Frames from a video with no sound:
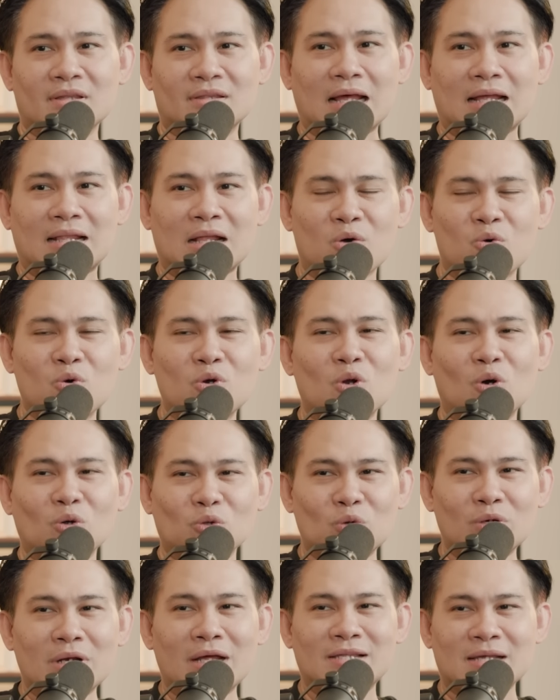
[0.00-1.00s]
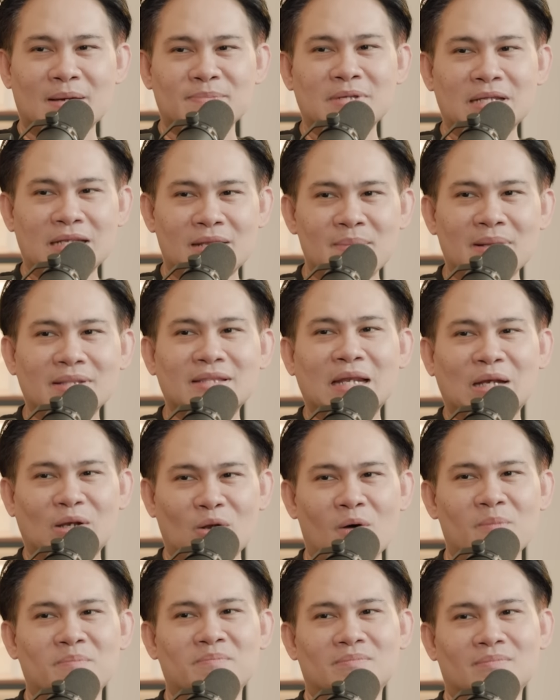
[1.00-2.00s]
แต่ถ้าคุณลงทุนในทรัพย์สินที่มันติดล
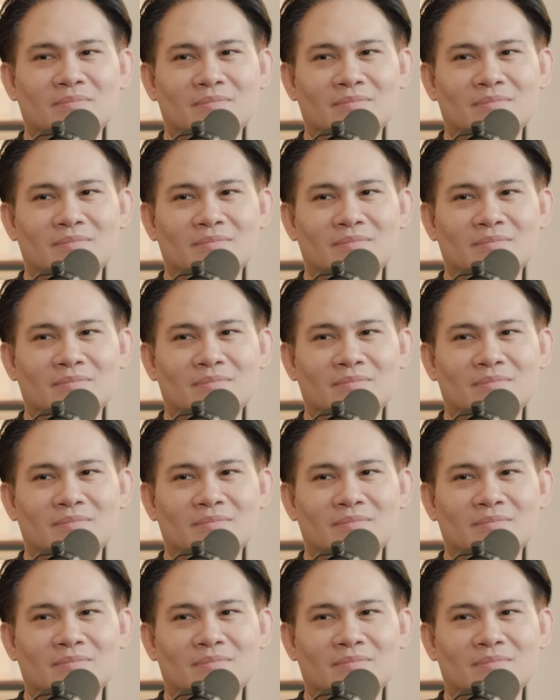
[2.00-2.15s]
บ